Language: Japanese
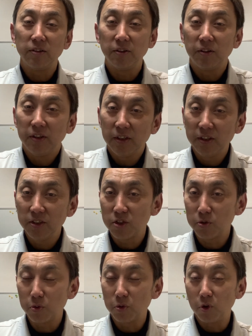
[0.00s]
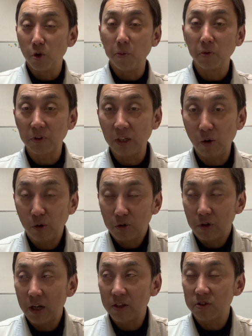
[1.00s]
あの、自分の思ったこ
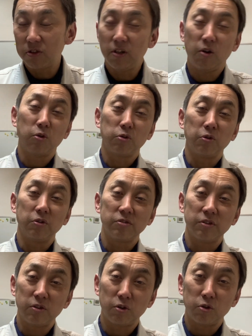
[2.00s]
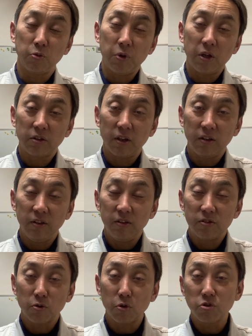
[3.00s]
と、感じたことをですね、ちょっと皆さん
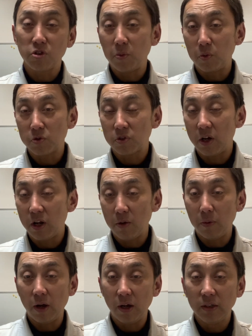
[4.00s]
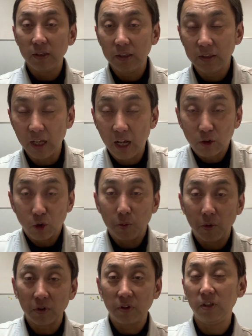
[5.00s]
に少しでも伝わればなと
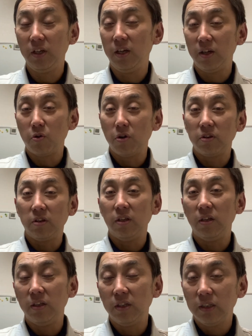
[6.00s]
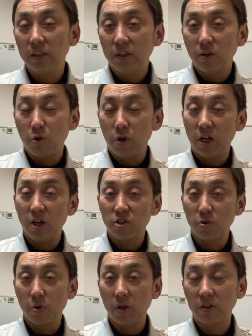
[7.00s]
思って、こうやってやら
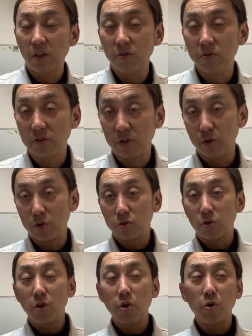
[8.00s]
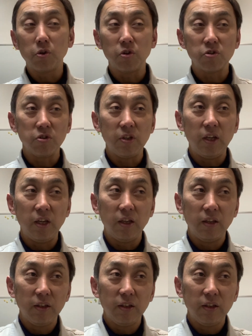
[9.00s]
せてもらってるんですけど、それをですね、